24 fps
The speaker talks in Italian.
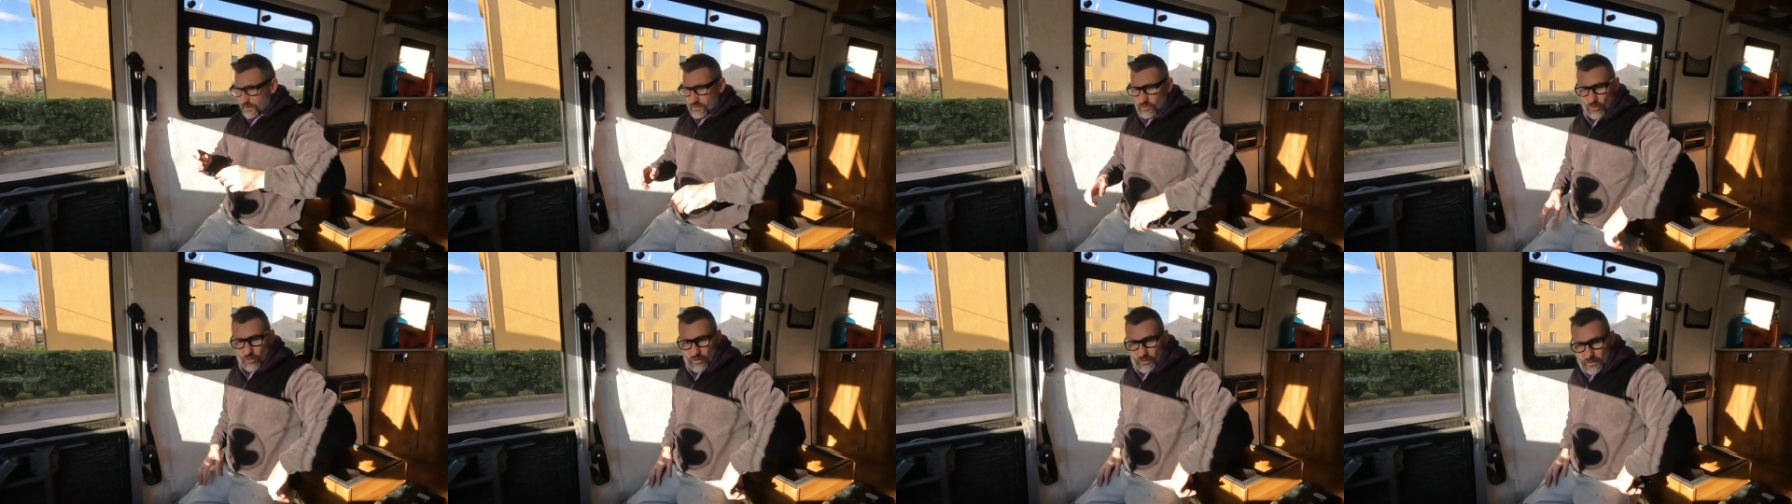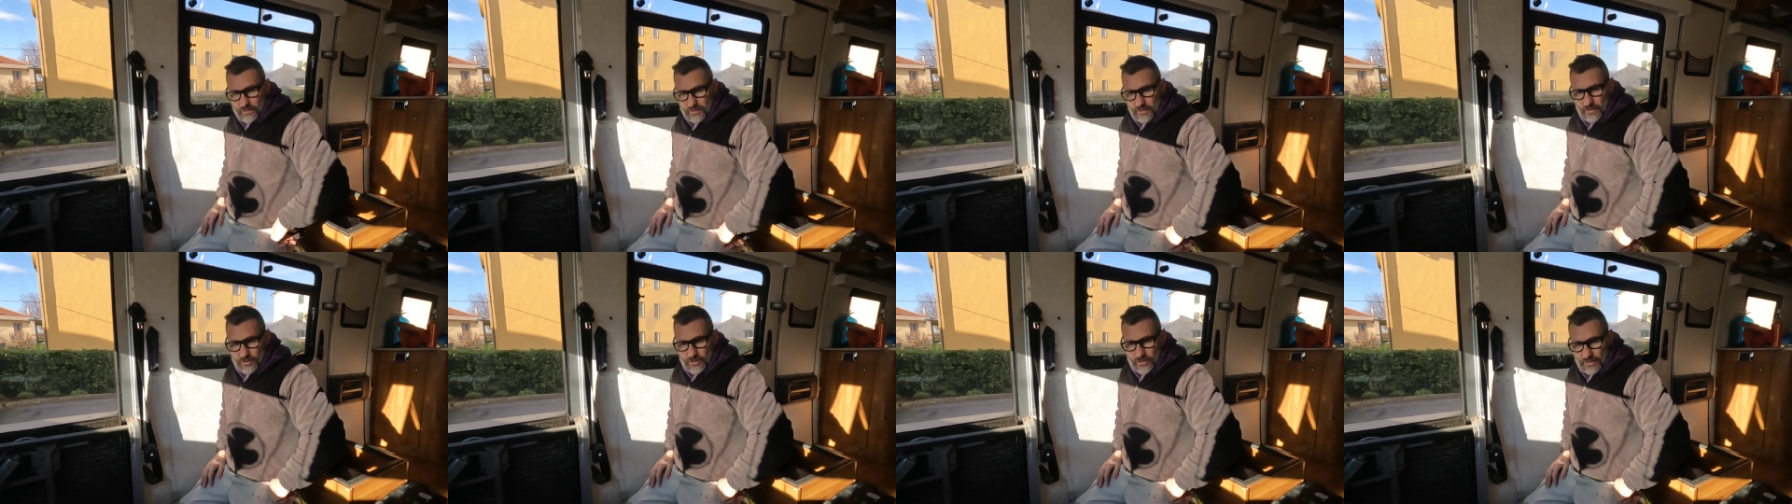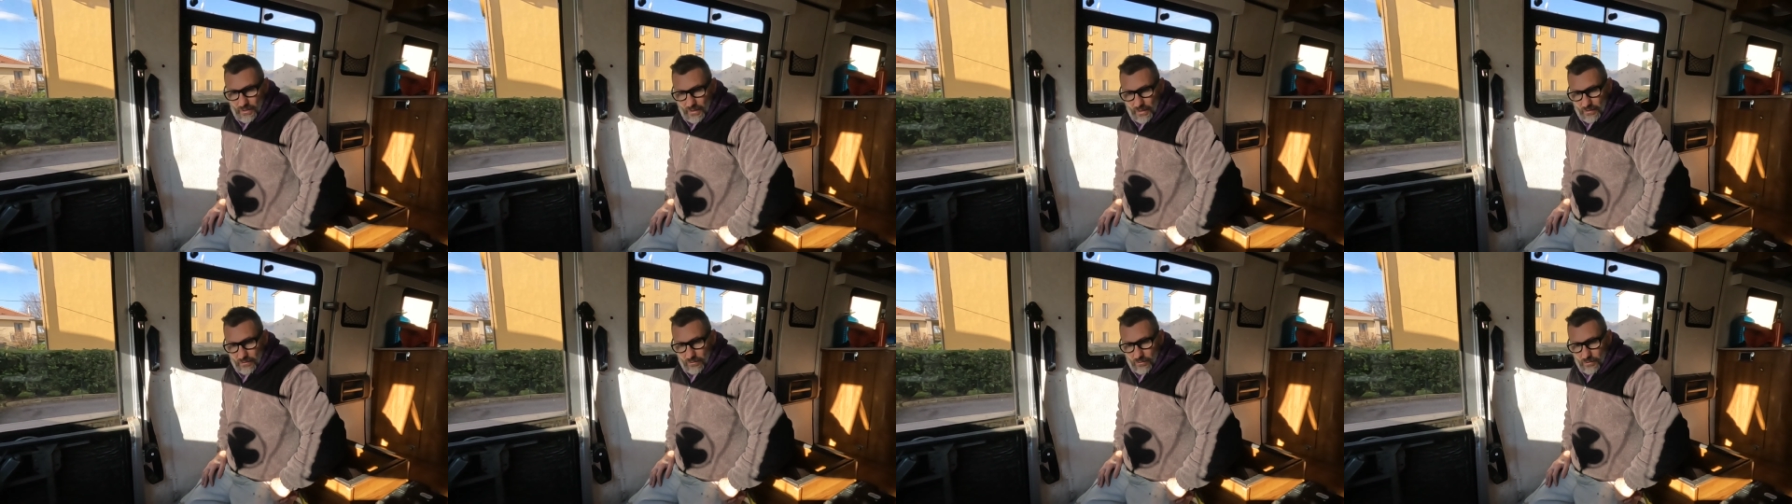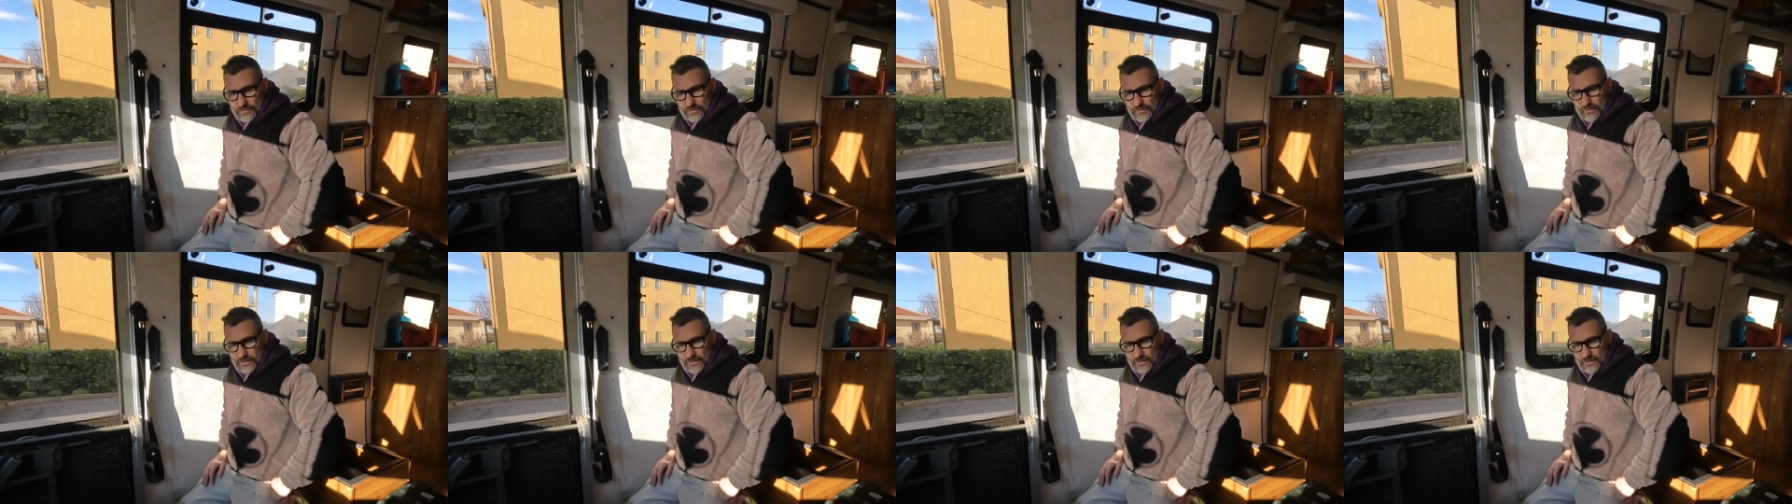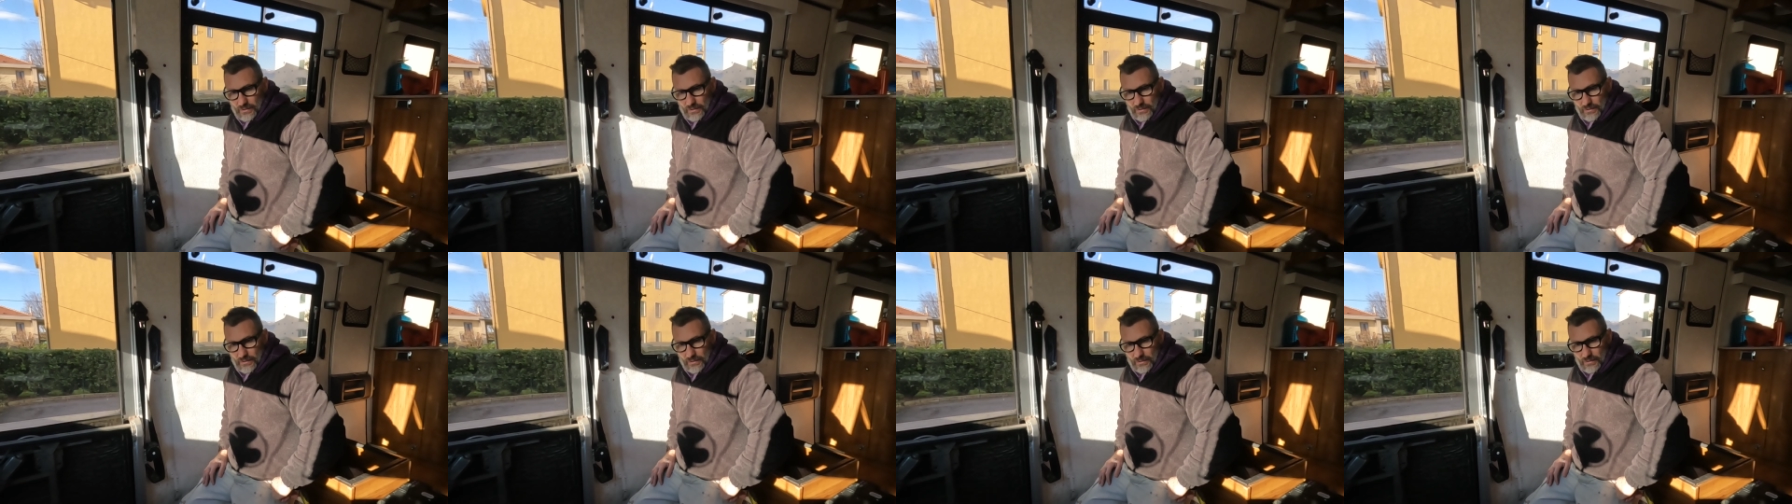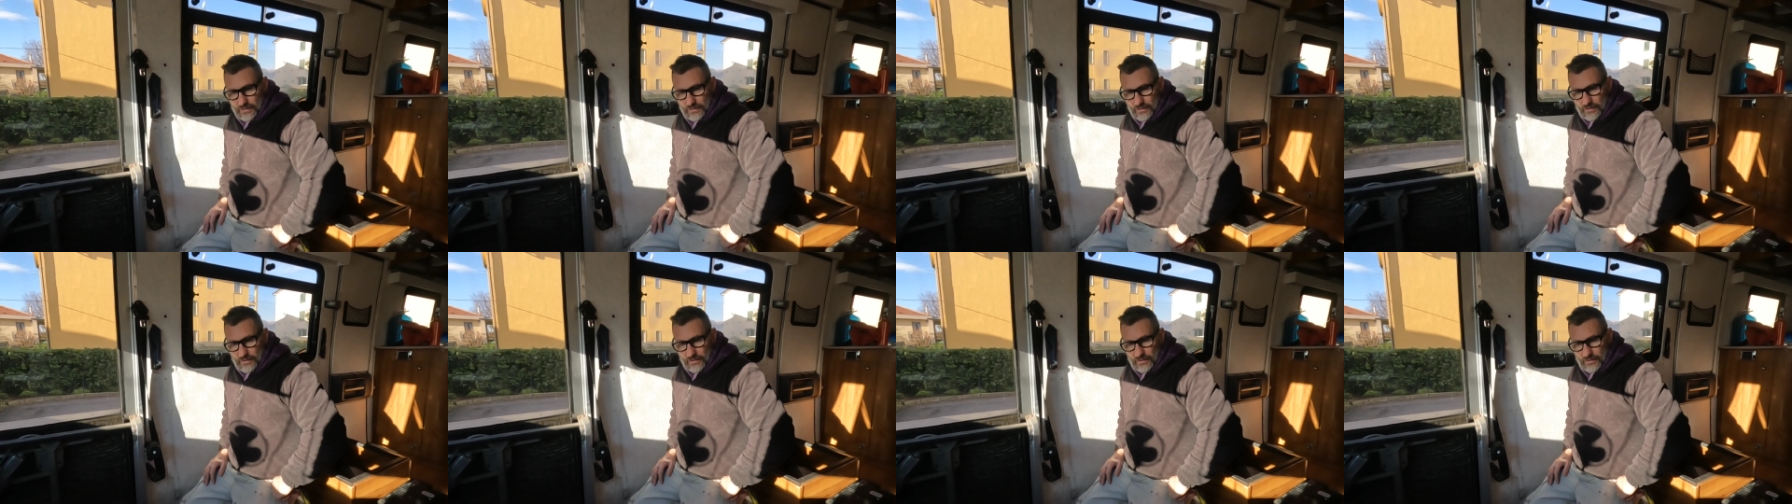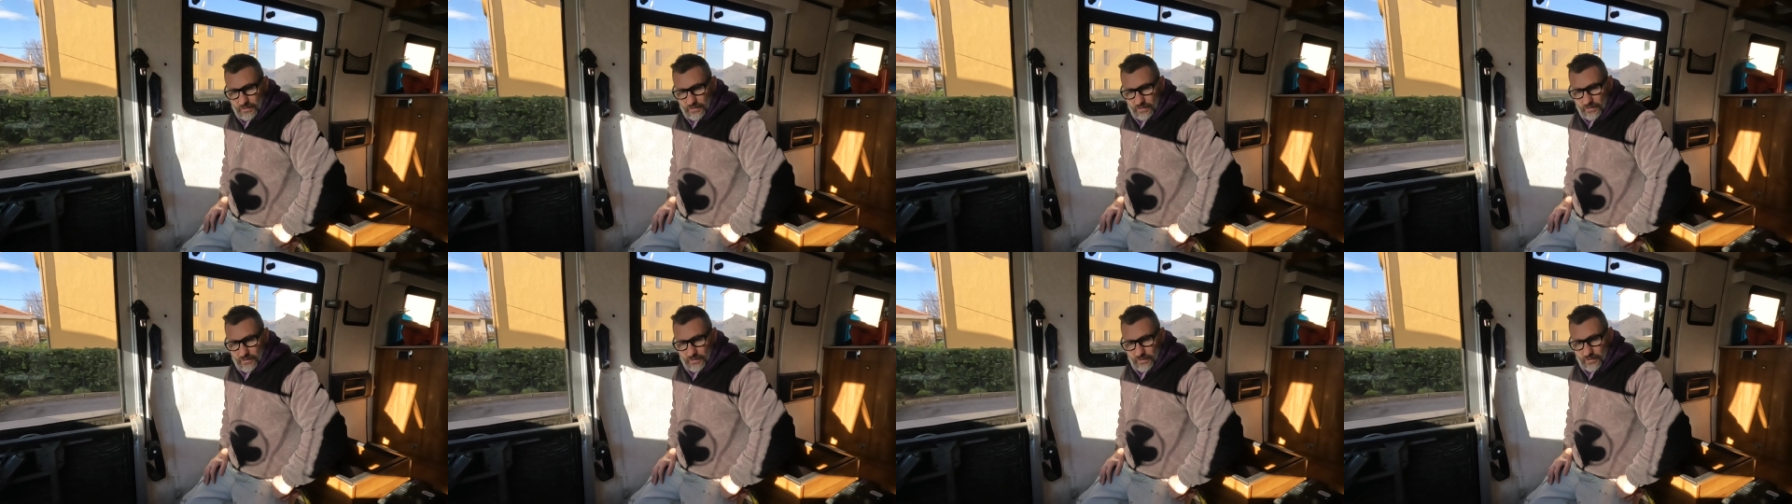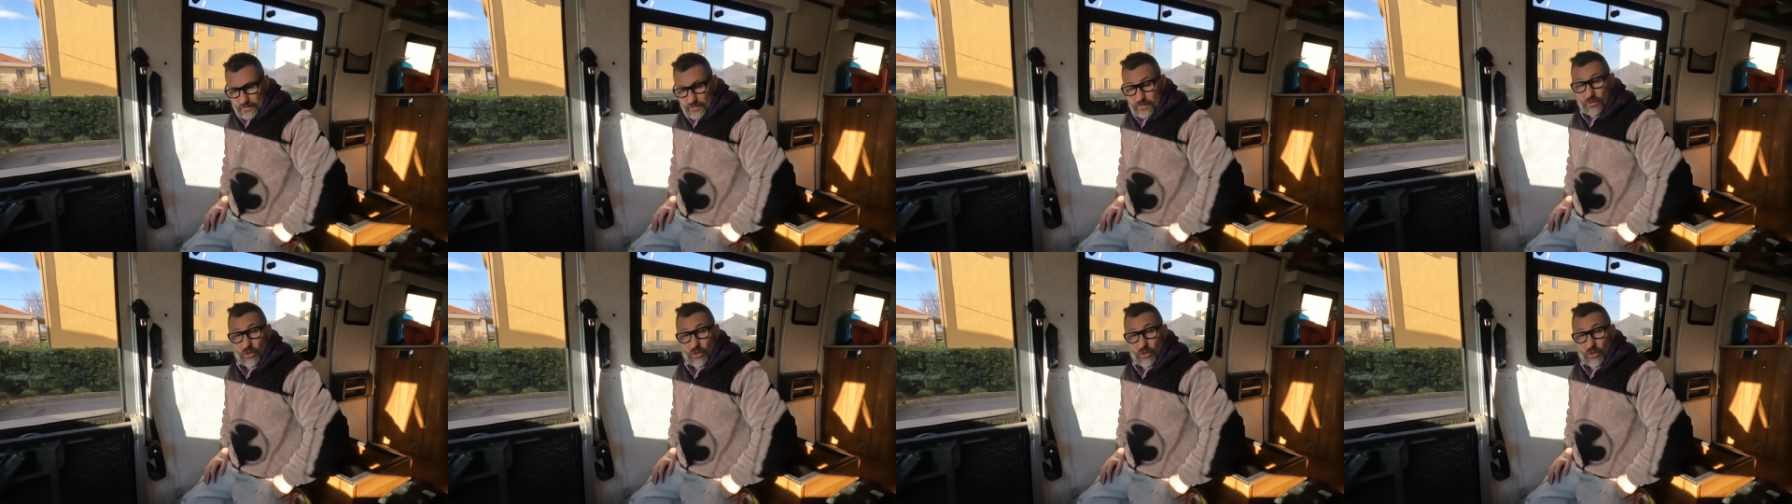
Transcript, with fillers: e Dronadi ci ha detto di...